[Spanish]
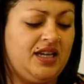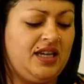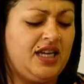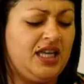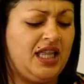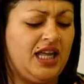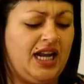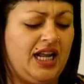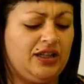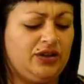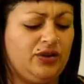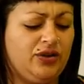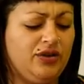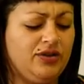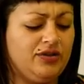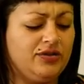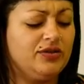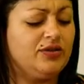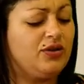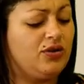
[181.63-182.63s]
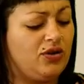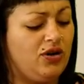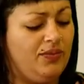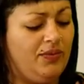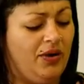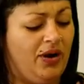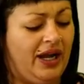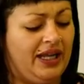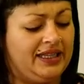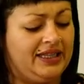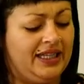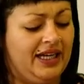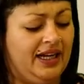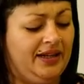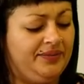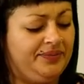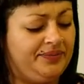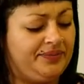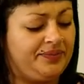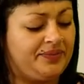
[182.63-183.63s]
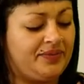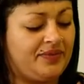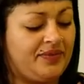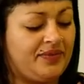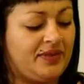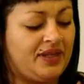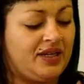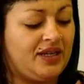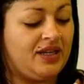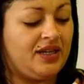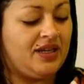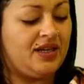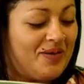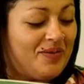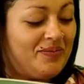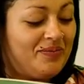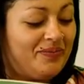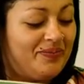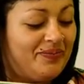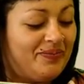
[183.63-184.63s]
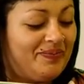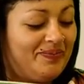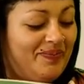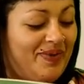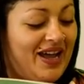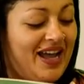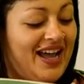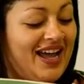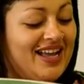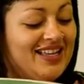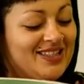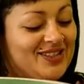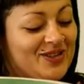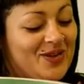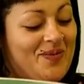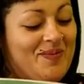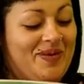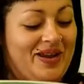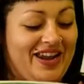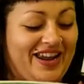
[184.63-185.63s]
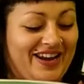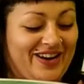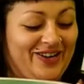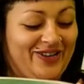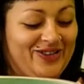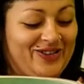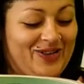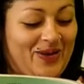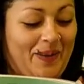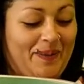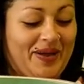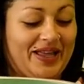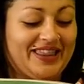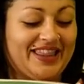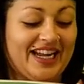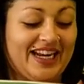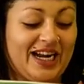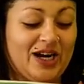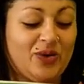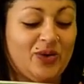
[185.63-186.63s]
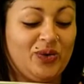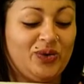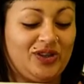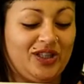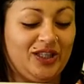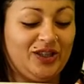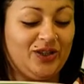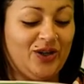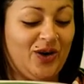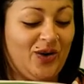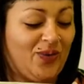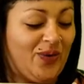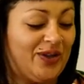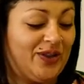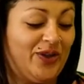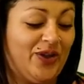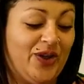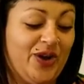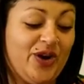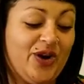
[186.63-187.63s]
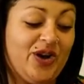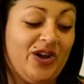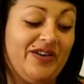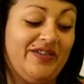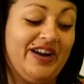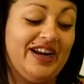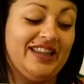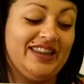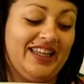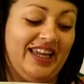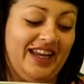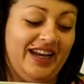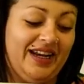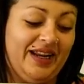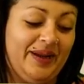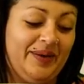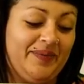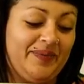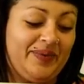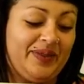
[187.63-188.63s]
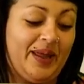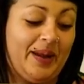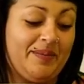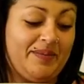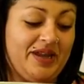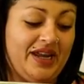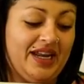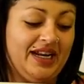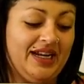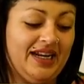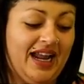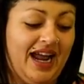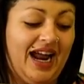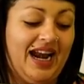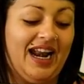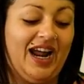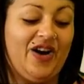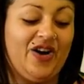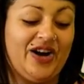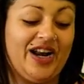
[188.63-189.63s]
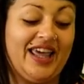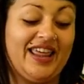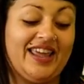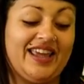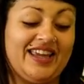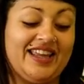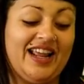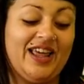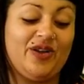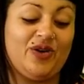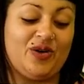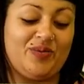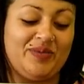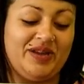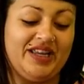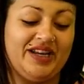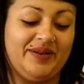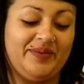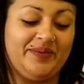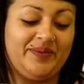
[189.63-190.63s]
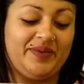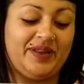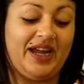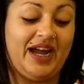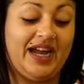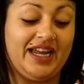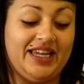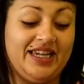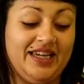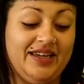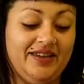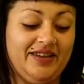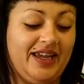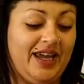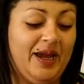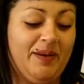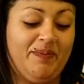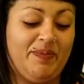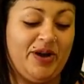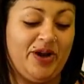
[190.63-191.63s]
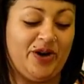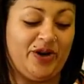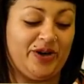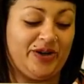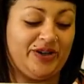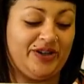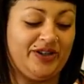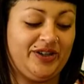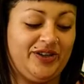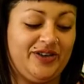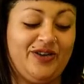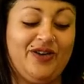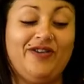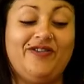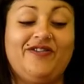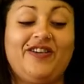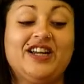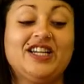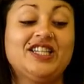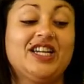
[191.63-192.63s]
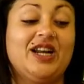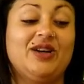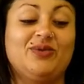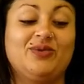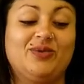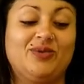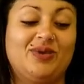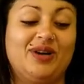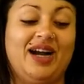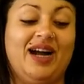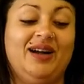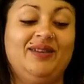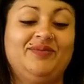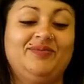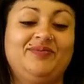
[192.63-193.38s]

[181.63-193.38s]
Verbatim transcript: ¿Y de la tos, cómo anda? Más o menos, me ataca justito cuando dejo de ver tele. También a la hora de ir a dormir. Ahí es peor, no falla nunca.